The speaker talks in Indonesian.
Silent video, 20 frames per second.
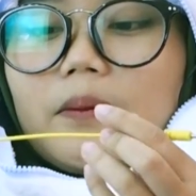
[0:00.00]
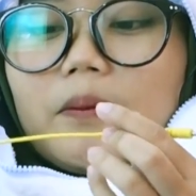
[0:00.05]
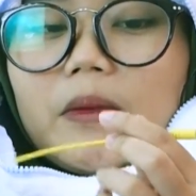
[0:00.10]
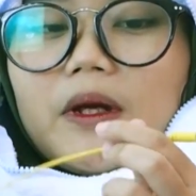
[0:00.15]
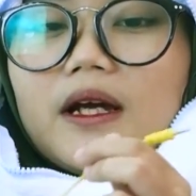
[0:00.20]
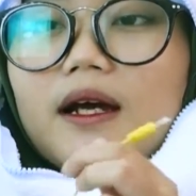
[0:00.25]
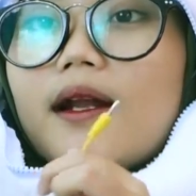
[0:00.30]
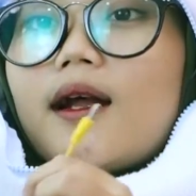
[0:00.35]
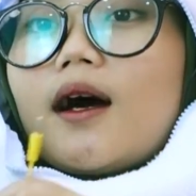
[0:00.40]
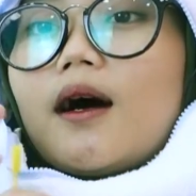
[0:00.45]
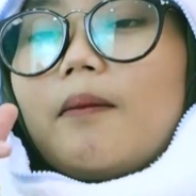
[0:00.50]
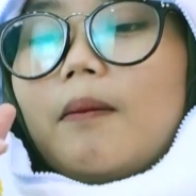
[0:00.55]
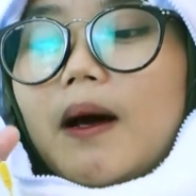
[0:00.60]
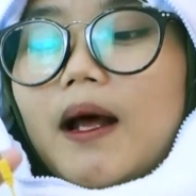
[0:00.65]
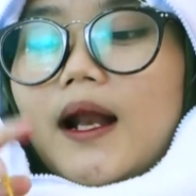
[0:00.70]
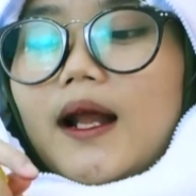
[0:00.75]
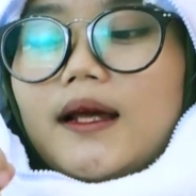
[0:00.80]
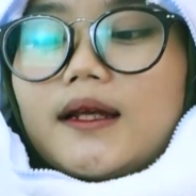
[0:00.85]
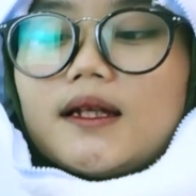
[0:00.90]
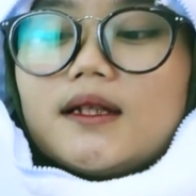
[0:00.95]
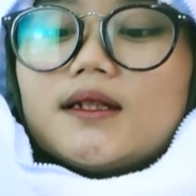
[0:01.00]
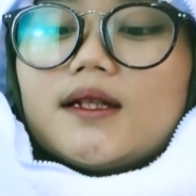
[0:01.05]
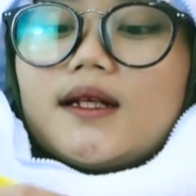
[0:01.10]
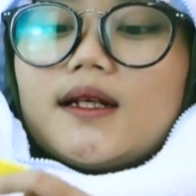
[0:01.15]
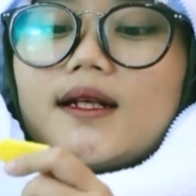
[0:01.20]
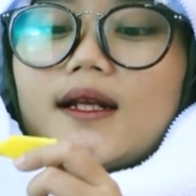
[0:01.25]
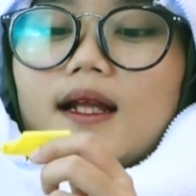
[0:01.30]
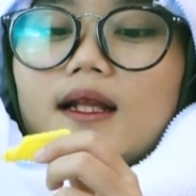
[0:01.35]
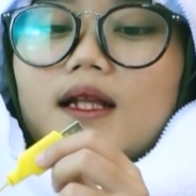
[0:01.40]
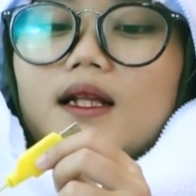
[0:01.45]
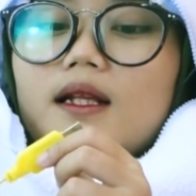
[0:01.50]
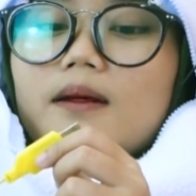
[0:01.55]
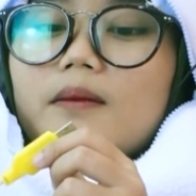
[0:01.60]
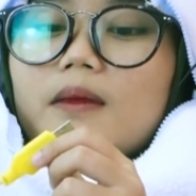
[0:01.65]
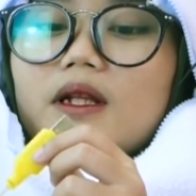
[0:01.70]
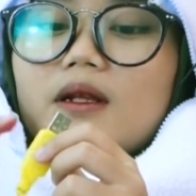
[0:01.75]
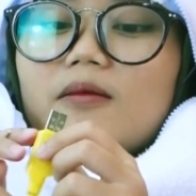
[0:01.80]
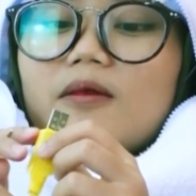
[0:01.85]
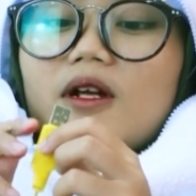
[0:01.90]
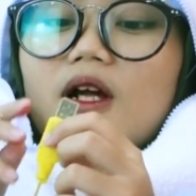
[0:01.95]
tapi nggak ada kepalanya jadi nanti
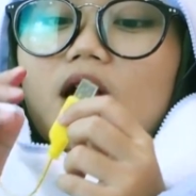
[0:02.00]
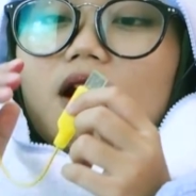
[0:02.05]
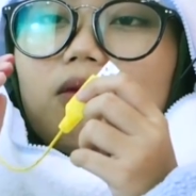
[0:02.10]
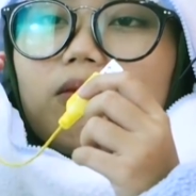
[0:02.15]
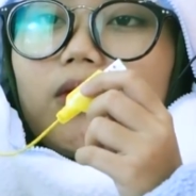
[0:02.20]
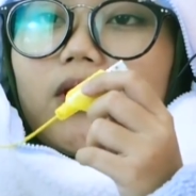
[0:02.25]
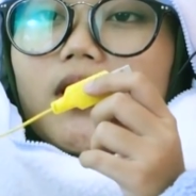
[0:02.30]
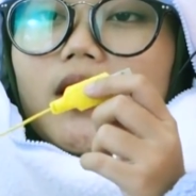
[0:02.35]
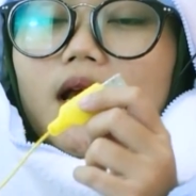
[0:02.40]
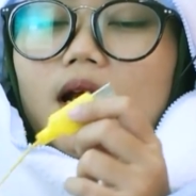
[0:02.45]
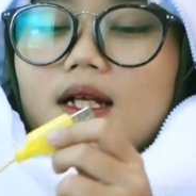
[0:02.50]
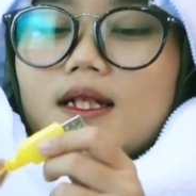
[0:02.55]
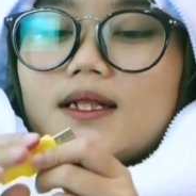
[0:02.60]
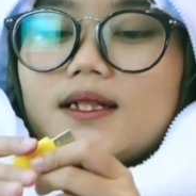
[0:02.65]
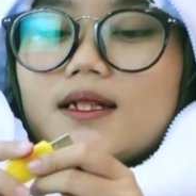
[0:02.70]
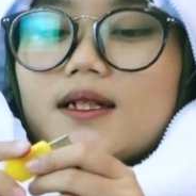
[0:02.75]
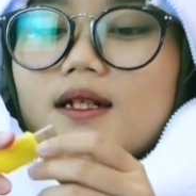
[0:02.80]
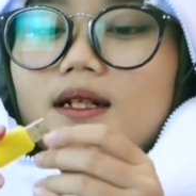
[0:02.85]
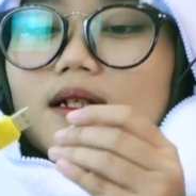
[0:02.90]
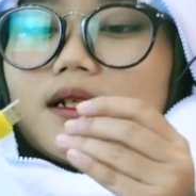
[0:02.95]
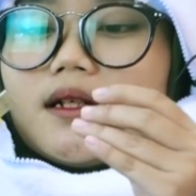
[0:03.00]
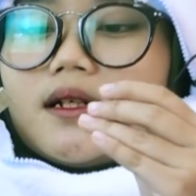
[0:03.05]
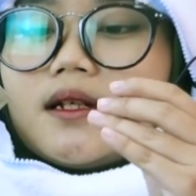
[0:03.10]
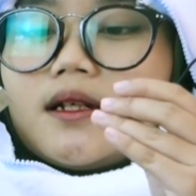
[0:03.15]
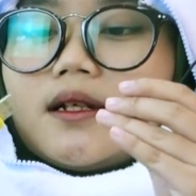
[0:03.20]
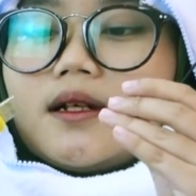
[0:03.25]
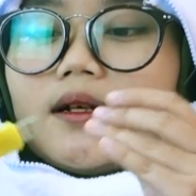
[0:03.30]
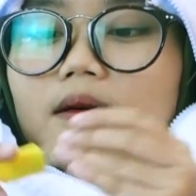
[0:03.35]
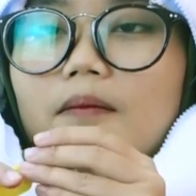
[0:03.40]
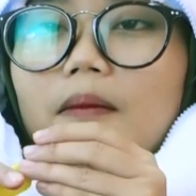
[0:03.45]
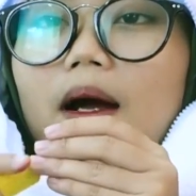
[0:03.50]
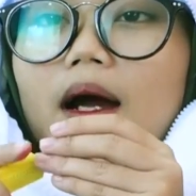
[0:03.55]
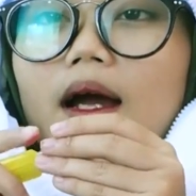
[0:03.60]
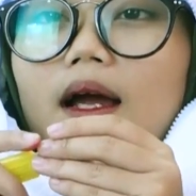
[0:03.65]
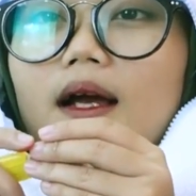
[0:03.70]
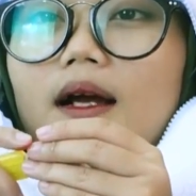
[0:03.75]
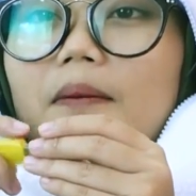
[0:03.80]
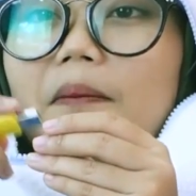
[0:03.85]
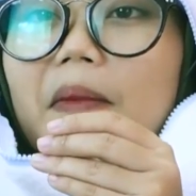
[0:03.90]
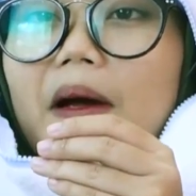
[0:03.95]
teman-teman kalau mau nyajer
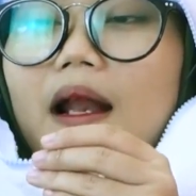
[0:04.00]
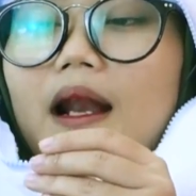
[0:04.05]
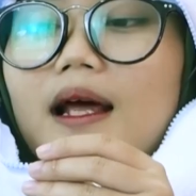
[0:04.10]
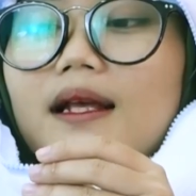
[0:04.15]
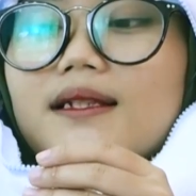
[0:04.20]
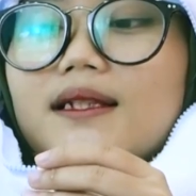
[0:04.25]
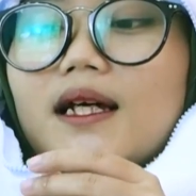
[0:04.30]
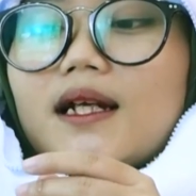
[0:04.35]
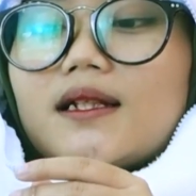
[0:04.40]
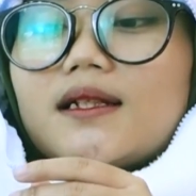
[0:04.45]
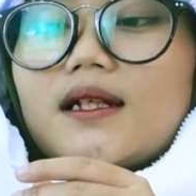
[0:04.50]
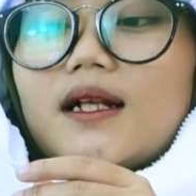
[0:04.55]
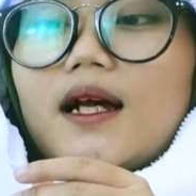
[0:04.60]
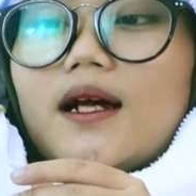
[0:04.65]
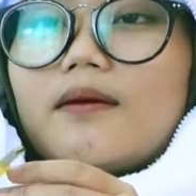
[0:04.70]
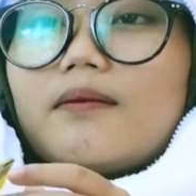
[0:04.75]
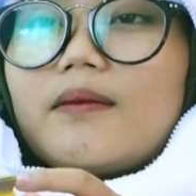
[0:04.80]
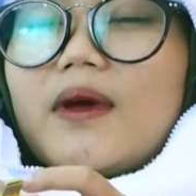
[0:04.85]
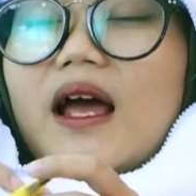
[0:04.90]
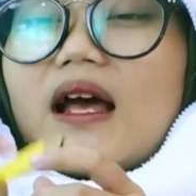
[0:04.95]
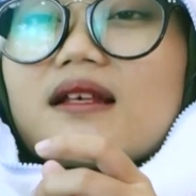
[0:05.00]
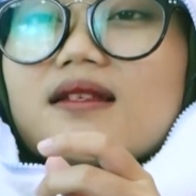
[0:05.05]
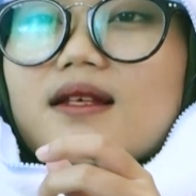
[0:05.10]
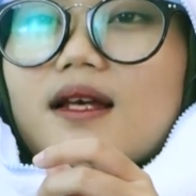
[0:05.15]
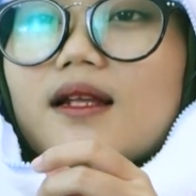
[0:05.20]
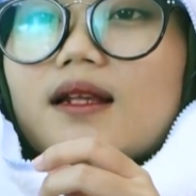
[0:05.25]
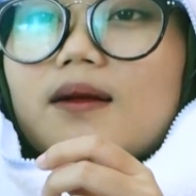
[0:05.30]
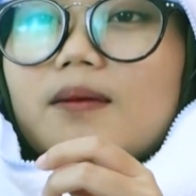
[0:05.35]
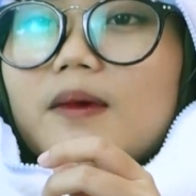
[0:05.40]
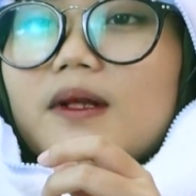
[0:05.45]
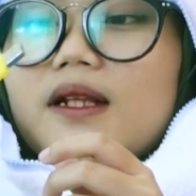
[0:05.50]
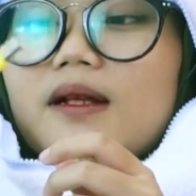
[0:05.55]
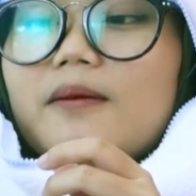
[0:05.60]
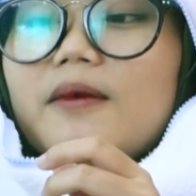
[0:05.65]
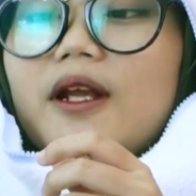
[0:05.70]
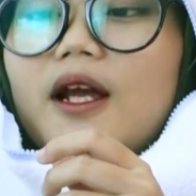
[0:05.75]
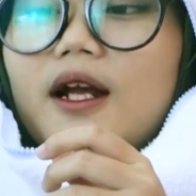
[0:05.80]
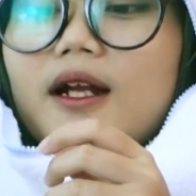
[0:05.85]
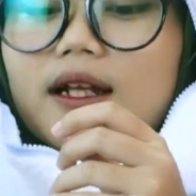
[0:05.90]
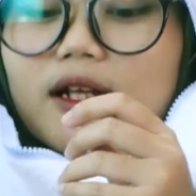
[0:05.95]
pakai kepala chargeran biasa
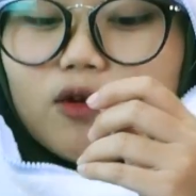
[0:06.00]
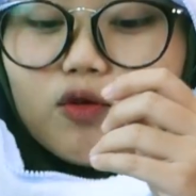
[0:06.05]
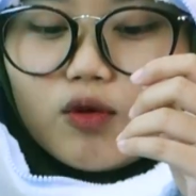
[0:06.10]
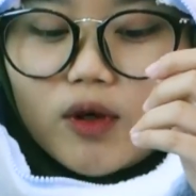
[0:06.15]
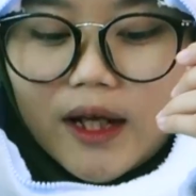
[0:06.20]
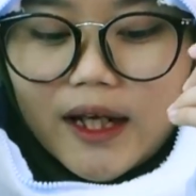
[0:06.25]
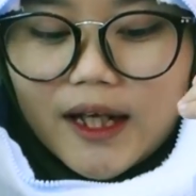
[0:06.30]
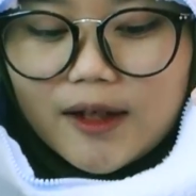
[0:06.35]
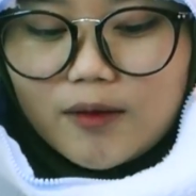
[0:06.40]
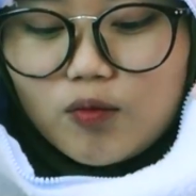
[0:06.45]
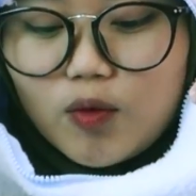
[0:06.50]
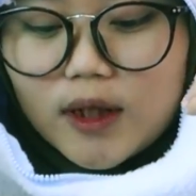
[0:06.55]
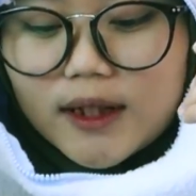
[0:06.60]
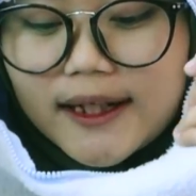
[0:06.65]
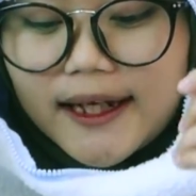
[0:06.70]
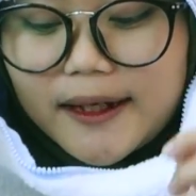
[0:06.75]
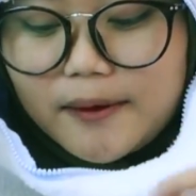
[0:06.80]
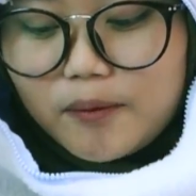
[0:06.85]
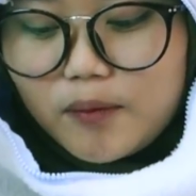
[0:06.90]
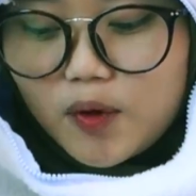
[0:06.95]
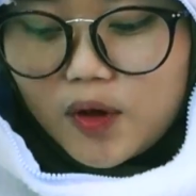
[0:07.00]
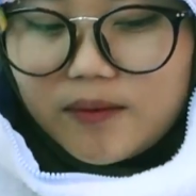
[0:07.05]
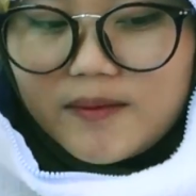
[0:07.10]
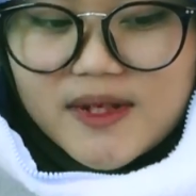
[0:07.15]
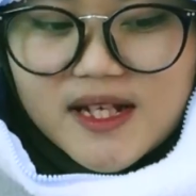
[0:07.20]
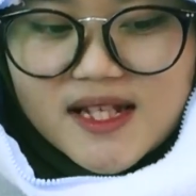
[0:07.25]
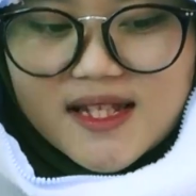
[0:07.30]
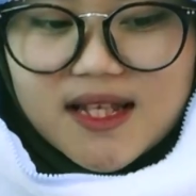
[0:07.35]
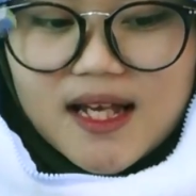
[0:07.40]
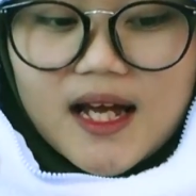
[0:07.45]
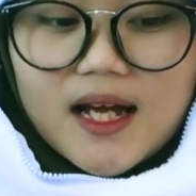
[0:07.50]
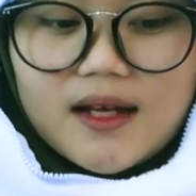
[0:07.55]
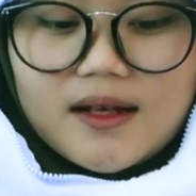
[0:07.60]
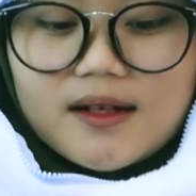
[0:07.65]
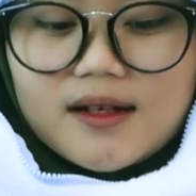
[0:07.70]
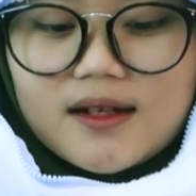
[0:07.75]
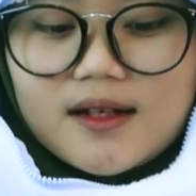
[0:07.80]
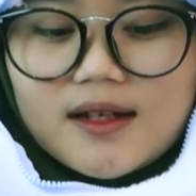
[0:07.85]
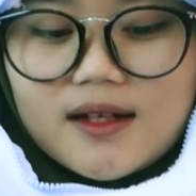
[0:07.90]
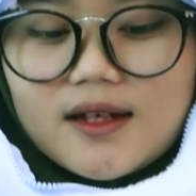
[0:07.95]
teman-teman yang digunain buat handphone bisa
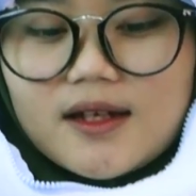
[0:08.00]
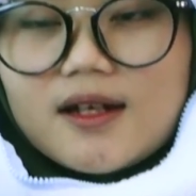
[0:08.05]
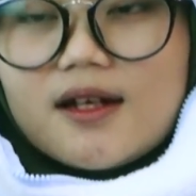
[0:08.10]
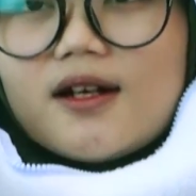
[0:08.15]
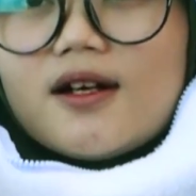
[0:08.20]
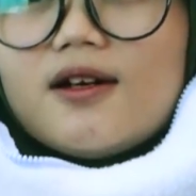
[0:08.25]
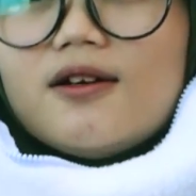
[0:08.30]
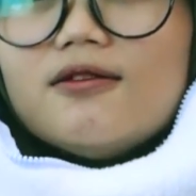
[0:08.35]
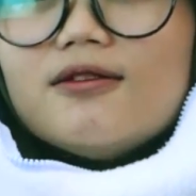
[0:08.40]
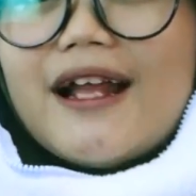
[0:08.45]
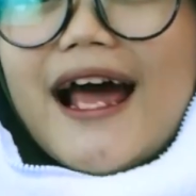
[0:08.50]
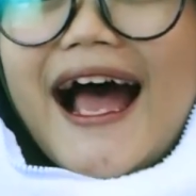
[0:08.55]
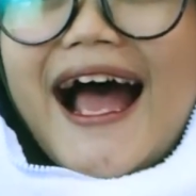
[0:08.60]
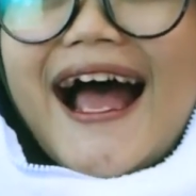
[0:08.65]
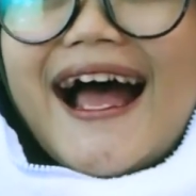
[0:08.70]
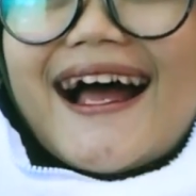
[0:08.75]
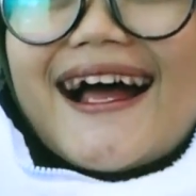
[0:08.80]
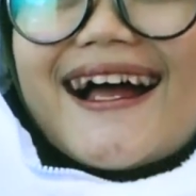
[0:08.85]
udah